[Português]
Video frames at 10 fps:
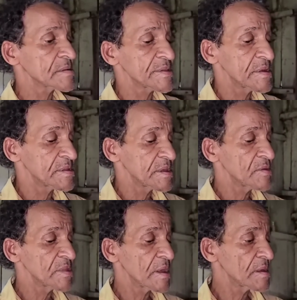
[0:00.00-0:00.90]
ela
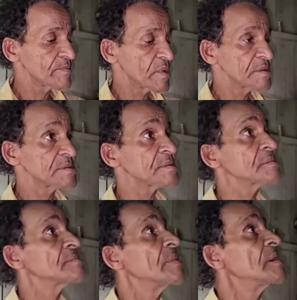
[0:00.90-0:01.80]
cedeu, né?
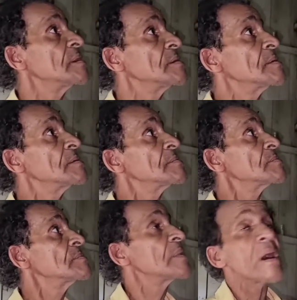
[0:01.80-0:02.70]
Uhum. né?
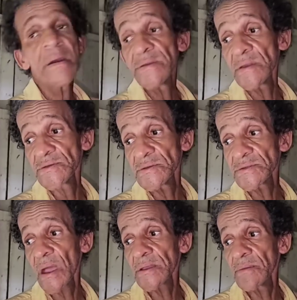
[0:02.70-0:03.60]
Aí a
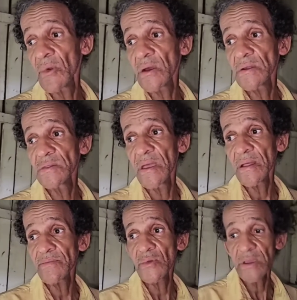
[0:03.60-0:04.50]
gente tá aqui morando
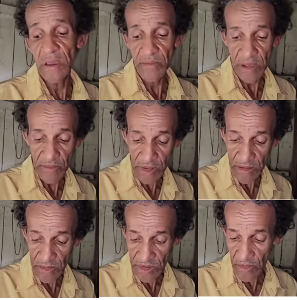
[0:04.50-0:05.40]
nela porque mesmo
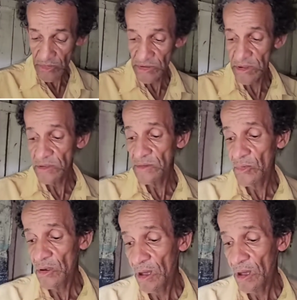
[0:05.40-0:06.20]
que não tem um jeito de